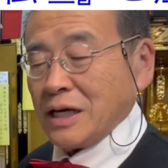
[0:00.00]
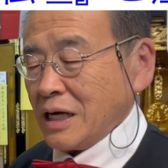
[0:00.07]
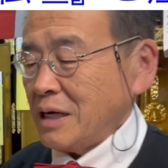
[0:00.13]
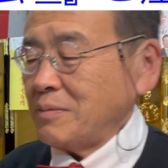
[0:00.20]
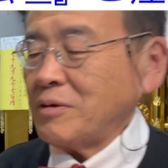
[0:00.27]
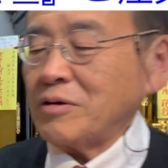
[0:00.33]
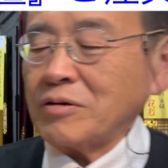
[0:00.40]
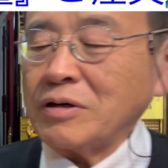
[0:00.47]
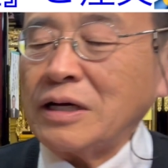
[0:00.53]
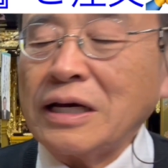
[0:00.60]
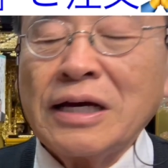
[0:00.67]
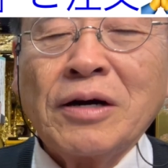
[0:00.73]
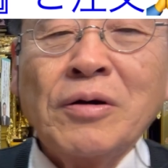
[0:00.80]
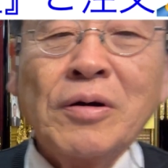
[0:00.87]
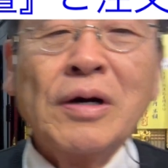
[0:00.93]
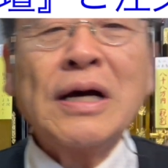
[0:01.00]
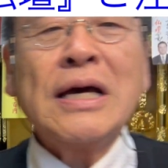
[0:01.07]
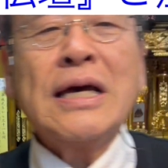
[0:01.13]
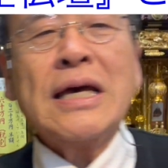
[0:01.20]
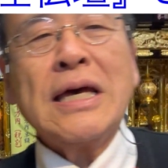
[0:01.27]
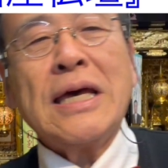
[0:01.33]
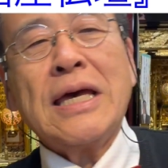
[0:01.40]
カモン、えー、
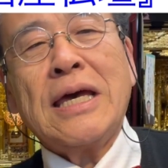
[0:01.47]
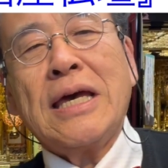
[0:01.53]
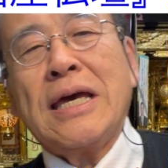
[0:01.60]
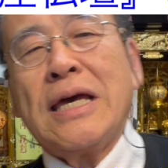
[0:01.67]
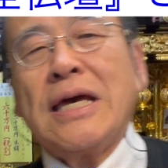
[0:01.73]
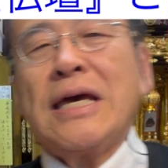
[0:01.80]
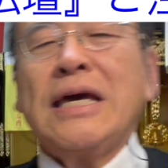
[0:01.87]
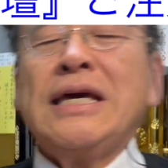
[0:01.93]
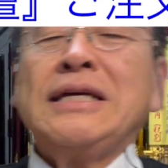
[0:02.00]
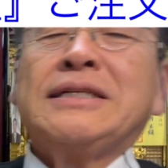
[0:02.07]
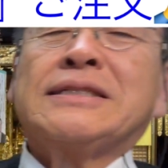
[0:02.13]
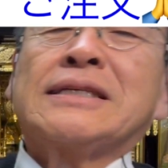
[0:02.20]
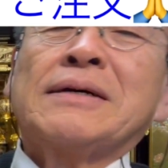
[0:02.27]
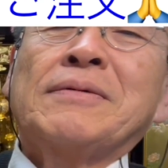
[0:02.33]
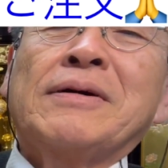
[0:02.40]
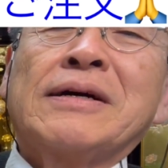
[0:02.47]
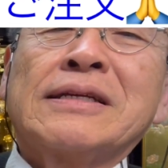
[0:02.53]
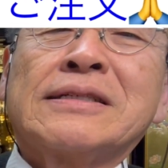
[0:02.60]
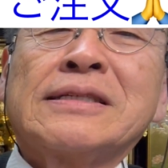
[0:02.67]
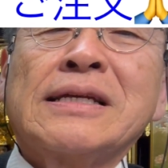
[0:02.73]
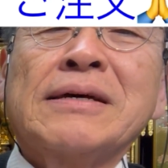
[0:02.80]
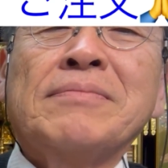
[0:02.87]
えー、チ様はで
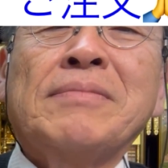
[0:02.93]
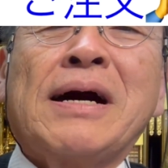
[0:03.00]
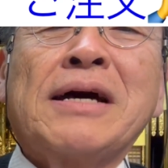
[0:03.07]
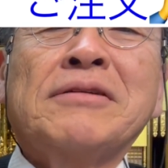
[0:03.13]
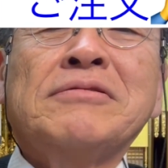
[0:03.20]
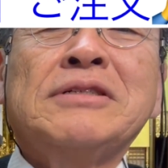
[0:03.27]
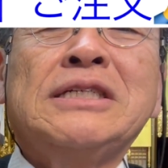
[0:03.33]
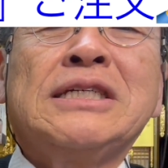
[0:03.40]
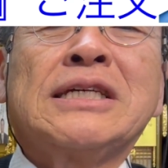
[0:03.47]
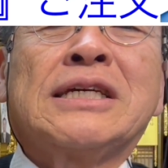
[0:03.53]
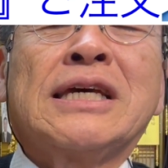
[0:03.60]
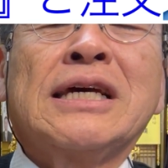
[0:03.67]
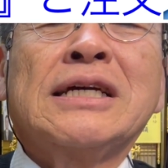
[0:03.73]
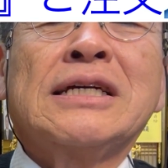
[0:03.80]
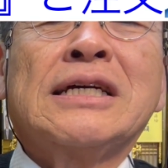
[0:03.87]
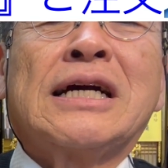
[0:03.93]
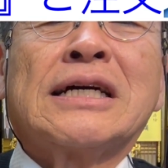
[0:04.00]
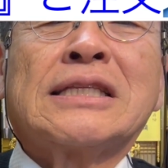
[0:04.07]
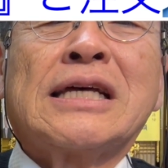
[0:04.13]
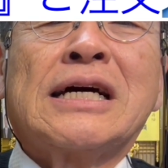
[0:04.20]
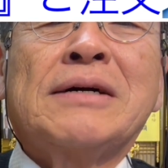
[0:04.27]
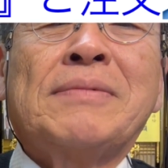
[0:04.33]
すね、丸に喧嘩
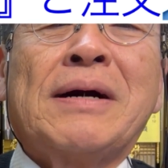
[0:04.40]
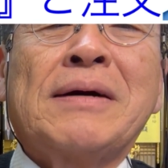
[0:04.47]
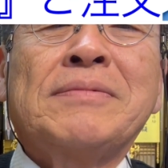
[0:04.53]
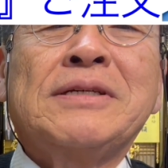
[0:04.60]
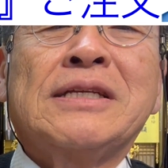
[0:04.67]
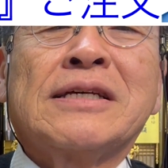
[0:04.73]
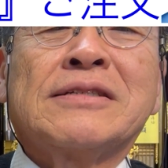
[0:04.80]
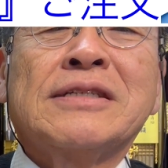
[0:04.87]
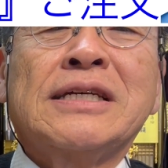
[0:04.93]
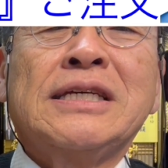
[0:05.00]
たばみですね。